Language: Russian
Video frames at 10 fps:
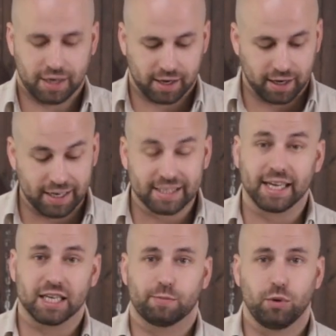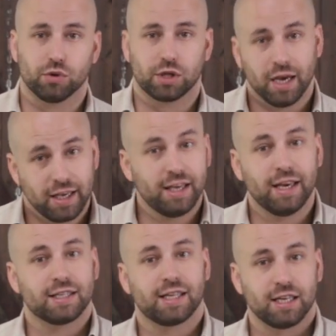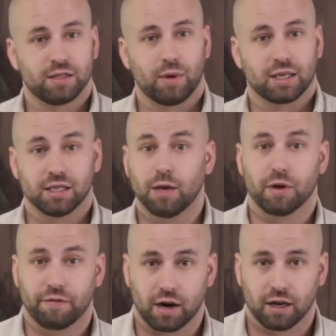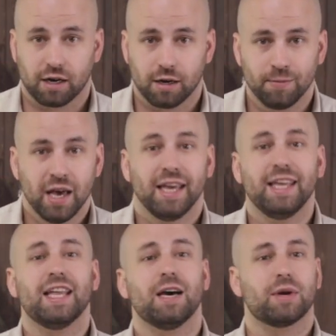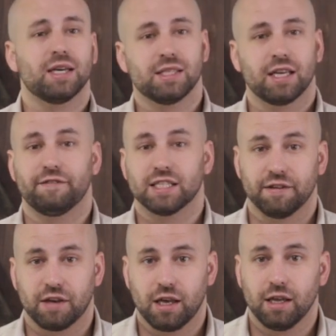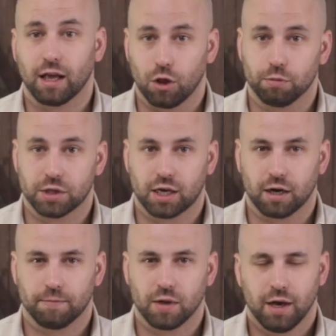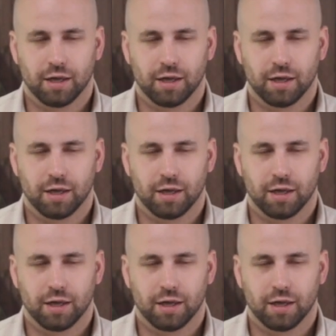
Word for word: как SDS Plus и SDS Max на перфораторах и Т-образные хвостовики на лобзиках.